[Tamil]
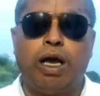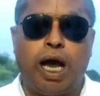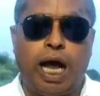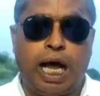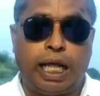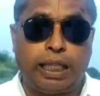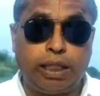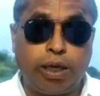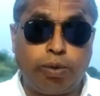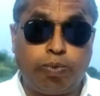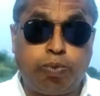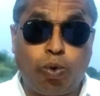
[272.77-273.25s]

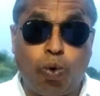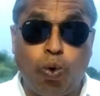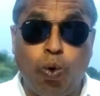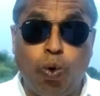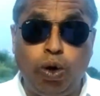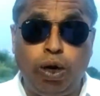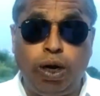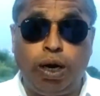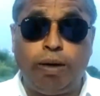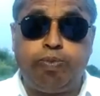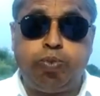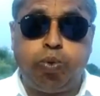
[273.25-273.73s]
அந்த
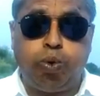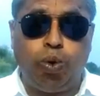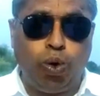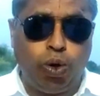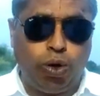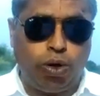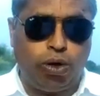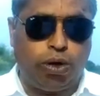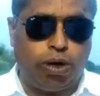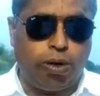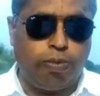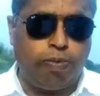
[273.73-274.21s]
கூழில் புழு
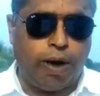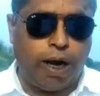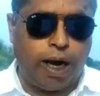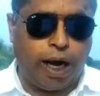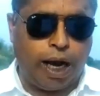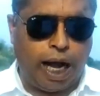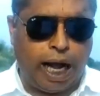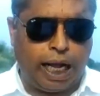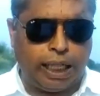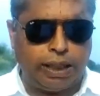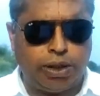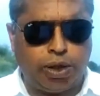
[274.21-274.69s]
இருக்குமா
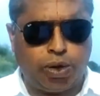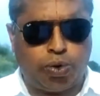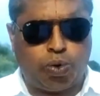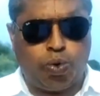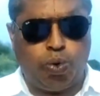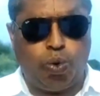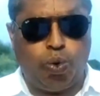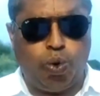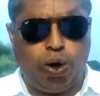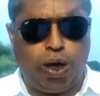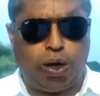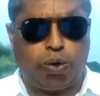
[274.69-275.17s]
அந்த
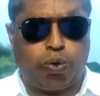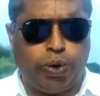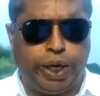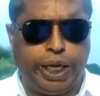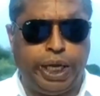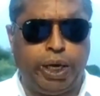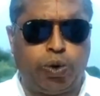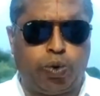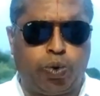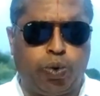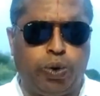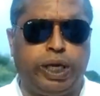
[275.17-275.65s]
கூழை
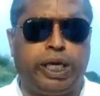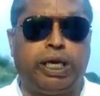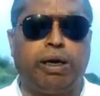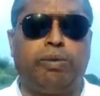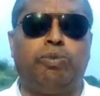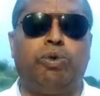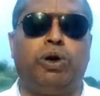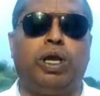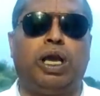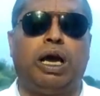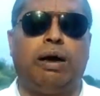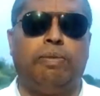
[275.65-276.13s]
கூடயும் குடிக்க
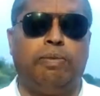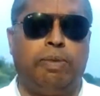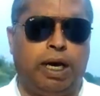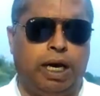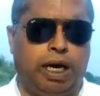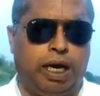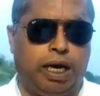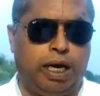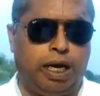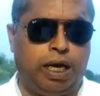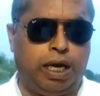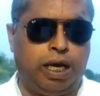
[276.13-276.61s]

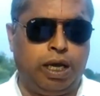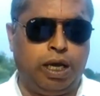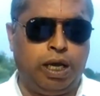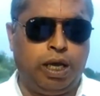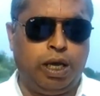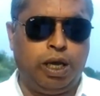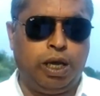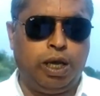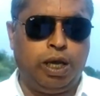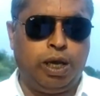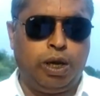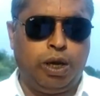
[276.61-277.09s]
முடியாமல்
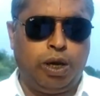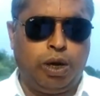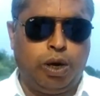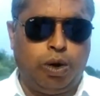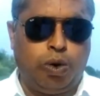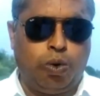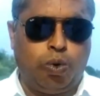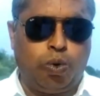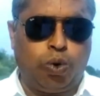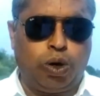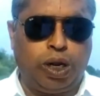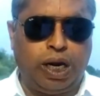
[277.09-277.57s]

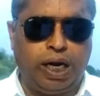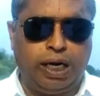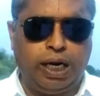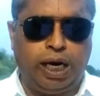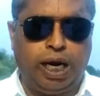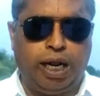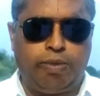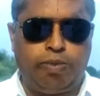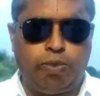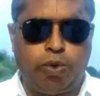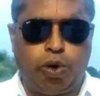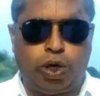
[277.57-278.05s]

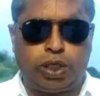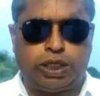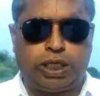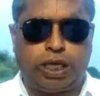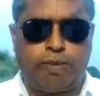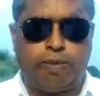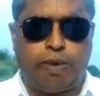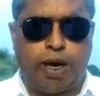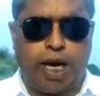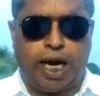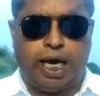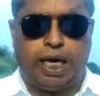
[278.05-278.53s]
உடல்நிலை
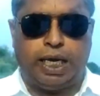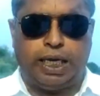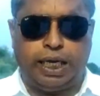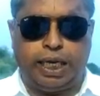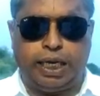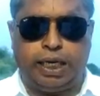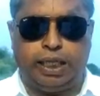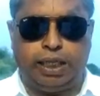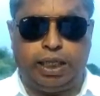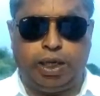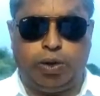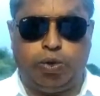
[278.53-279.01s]
மோசமாக
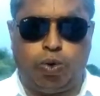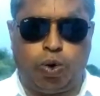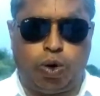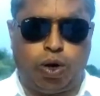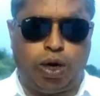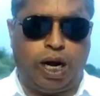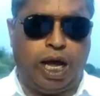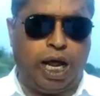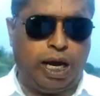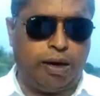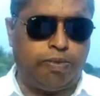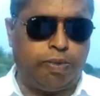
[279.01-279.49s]
இருந்து
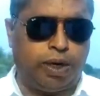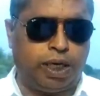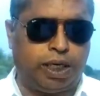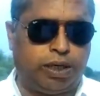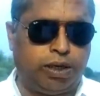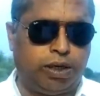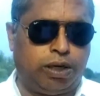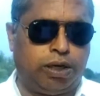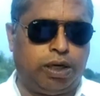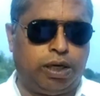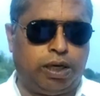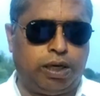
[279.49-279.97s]
ஒரு நாள்
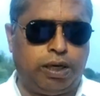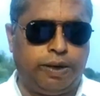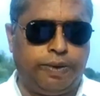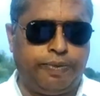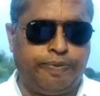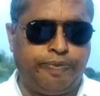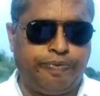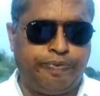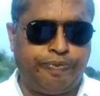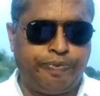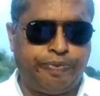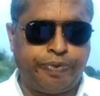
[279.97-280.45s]
மட்டும்
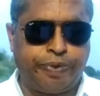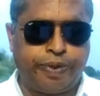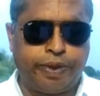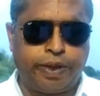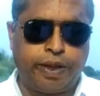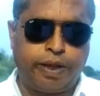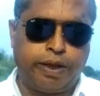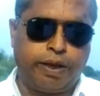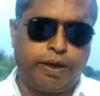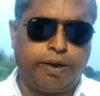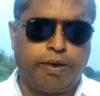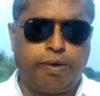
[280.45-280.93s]

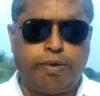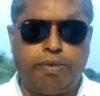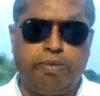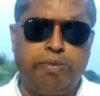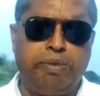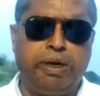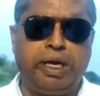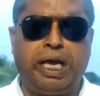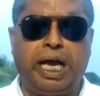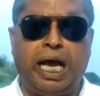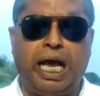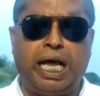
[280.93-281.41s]

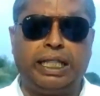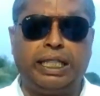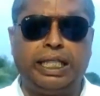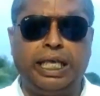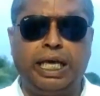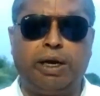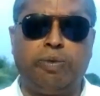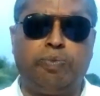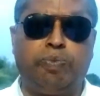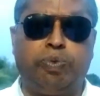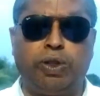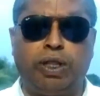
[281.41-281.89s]
மிக அதி
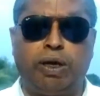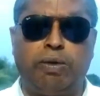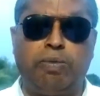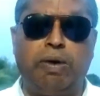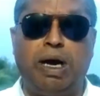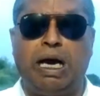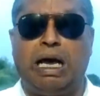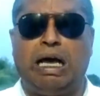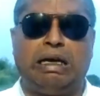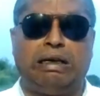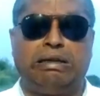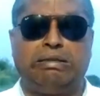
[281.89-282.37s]

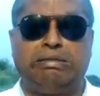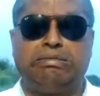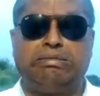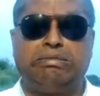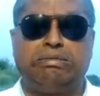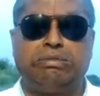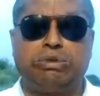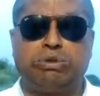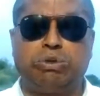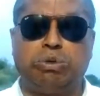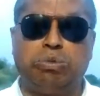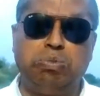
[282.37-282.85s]
அற்புதமாக
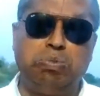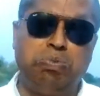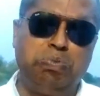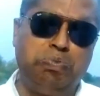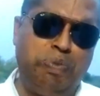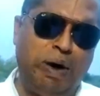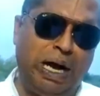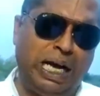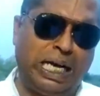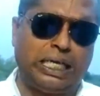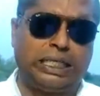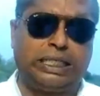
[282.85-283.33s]

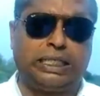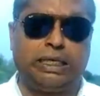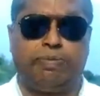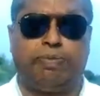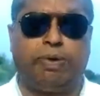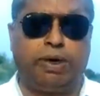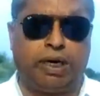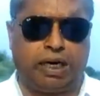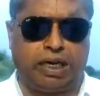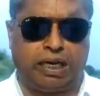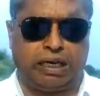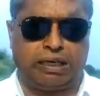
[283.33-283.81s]
ரொம்ப
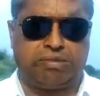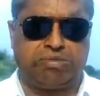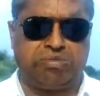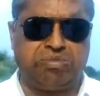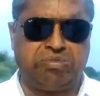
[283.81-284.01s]
கஷ்டப்பட்டிருக்கு